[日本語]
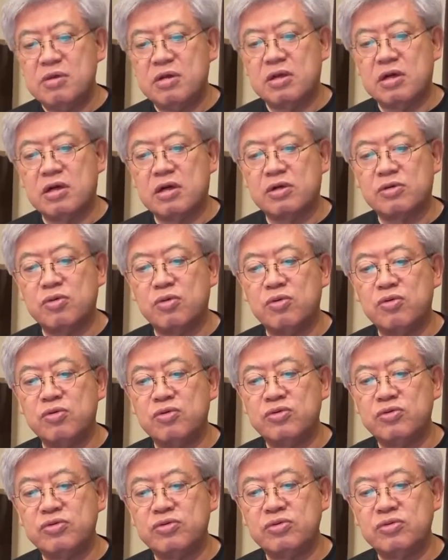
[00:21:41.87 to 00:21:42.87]
まあ、だからそう
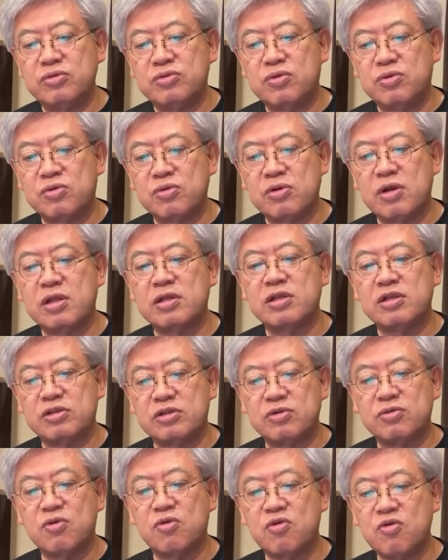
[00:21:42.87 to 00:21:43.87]
いうことなんで
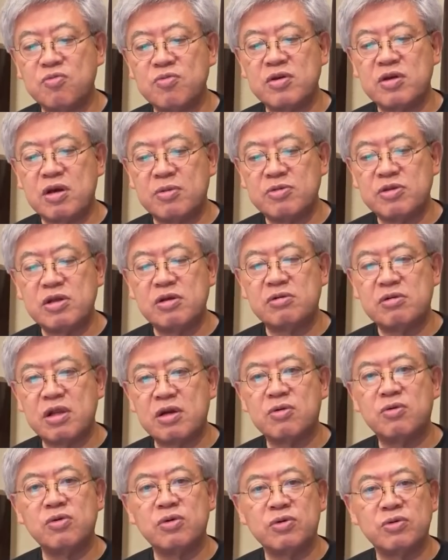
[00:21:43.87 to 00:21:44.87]
すよ。国民が見て
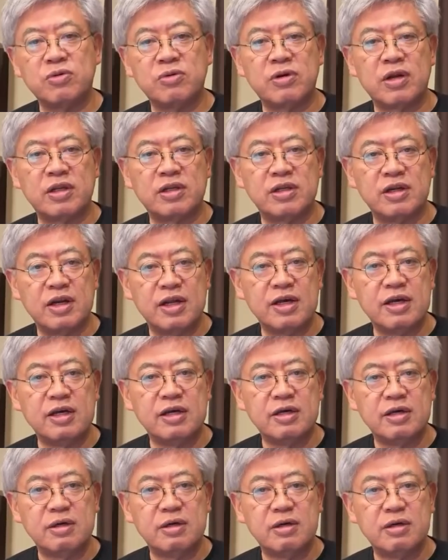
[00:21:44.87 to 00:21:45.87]
るったらこういうことなんだ
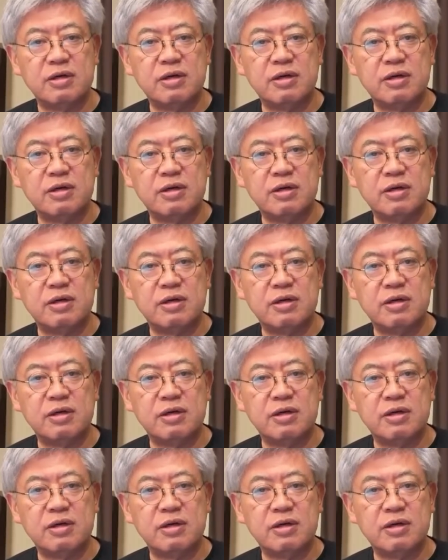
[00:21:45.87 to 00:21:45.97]
ね。